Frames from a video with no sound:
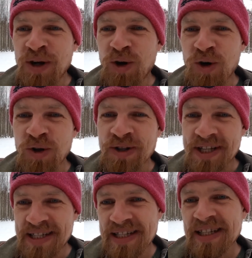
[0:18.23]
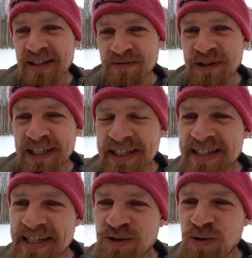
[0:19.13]
Und das ist, in Finnland
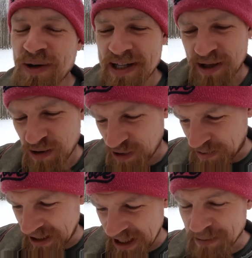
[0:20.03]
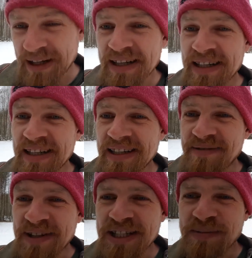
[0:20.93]
ist das ein Hochrisikogebiet. Aber
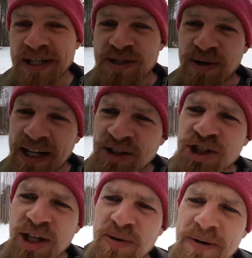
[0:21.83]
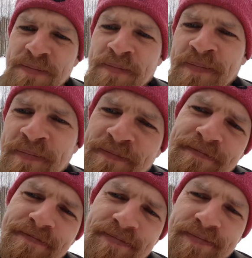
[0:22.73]
wenn ich mir das so anschaue,
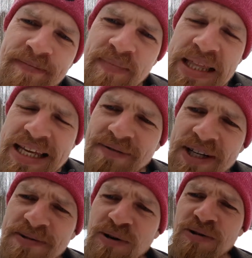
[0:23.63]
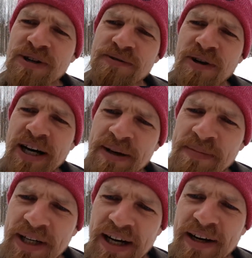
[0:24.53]
was war ungefähr vor einem
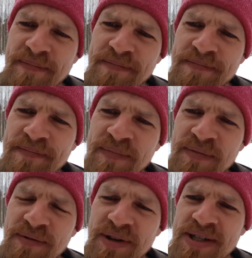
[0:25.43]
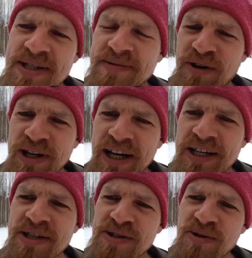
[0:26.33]
Jahr? Wenn wir das jetzt
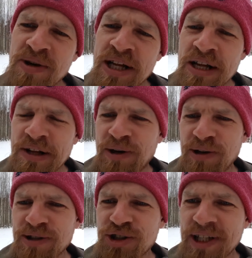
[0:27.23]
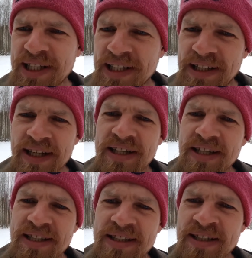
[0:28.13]
vergleichen, so, Heute steht in den
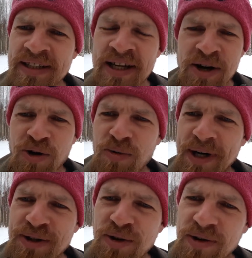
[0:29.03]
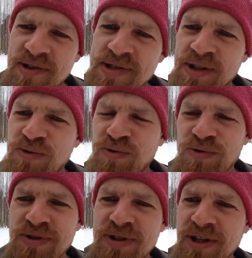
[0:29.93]
Nachrichten, Robert Koch
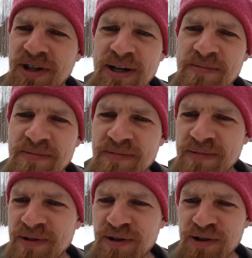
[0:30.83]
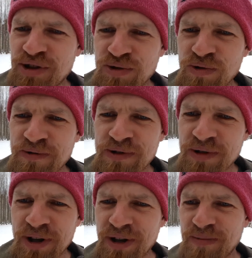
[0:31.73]
Institut äh, äh,
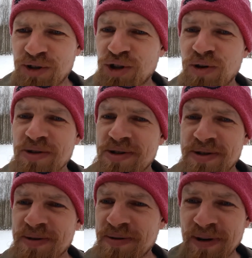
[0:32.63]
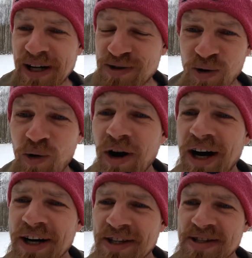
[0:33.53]
stuft ähm, Chance als hoch
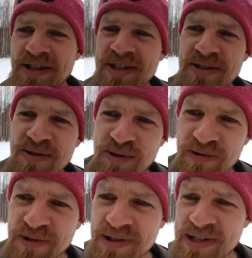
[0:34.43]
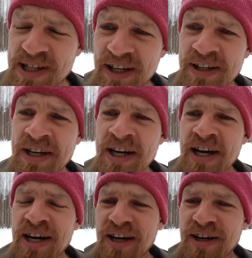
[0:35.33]
ein, sich zu infizieren.
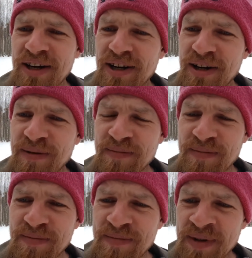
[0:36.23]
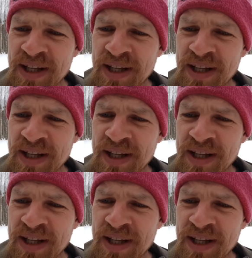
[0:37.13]
Ähm,